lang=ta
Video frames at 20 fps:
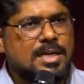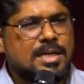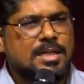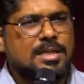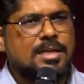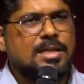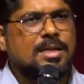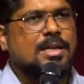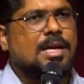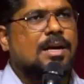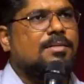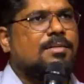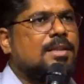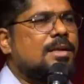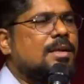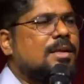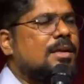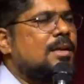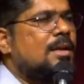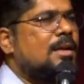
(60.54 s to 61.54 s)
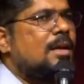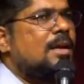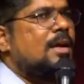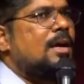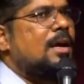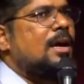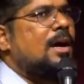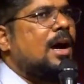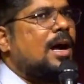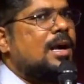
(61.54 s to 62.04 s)
இருக்குது நான் வந்து
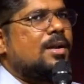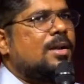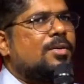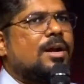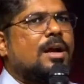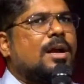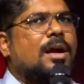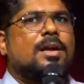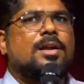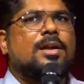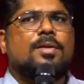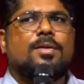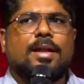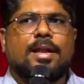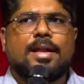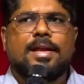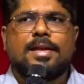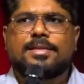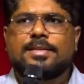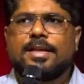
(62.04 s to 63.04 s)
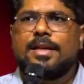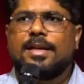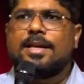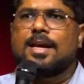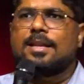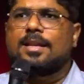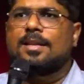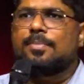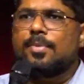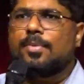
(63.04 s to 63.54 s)
ஆண்டவருக்காக இன்னும் நிறைய செயலி
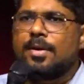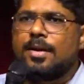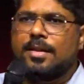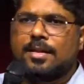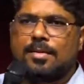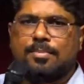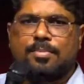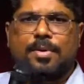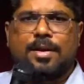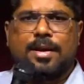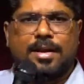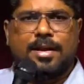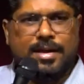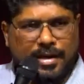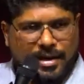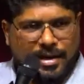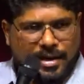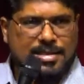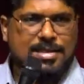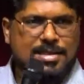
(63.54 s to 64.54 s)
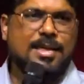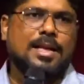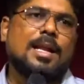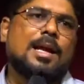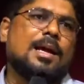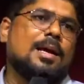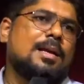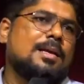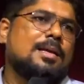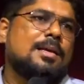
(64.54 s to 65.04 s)
அதை பொண்ணு எதை பொண்ணுலையே நீங்கள்
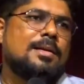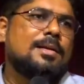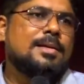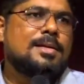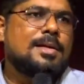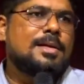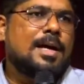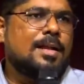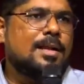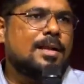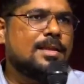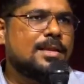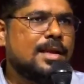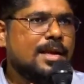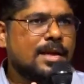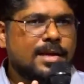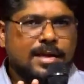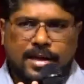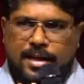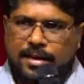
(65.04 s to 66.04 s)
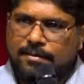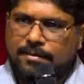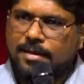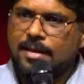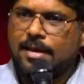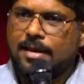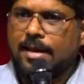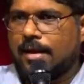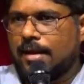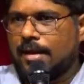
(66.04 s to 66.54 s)
நினச்சிங்கன்னா அதுலேருந்தெல்லாம் இன்றைக்கே
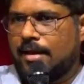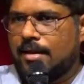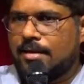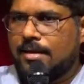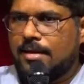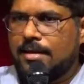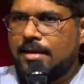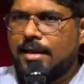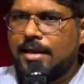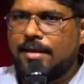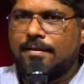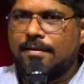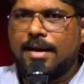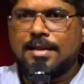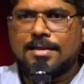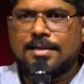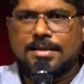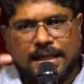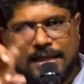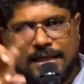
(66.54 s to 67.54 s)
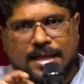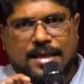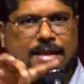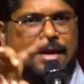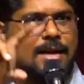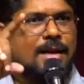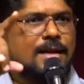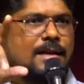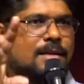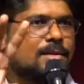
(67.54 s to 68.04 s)
விடுதலையாக இருங்க நீங்கள் வேலை
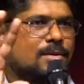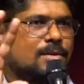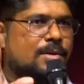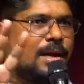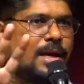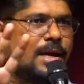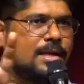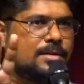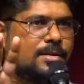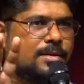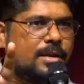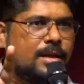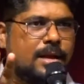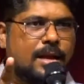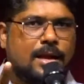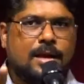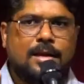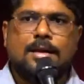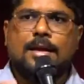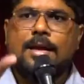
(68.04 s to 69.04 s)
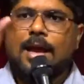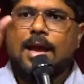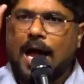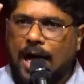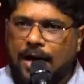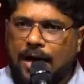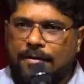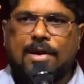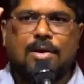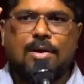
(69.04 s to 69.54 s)
செய்கிறதுனால கத்துற உங்களை ஆசீர்வதிக்கல
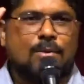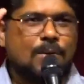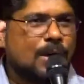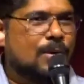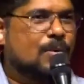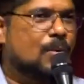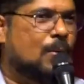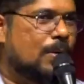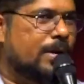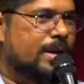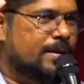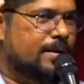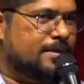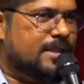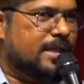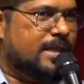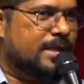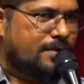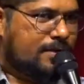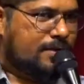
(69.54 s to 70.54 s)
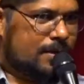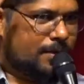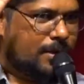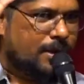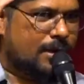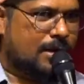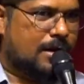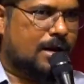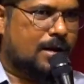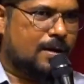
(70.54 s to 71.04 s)
அவர் உங்களுக்கு ஊழியம் செய்ய
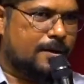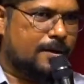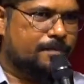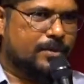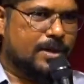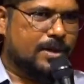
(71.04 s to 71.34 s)
விரும்புகிறார்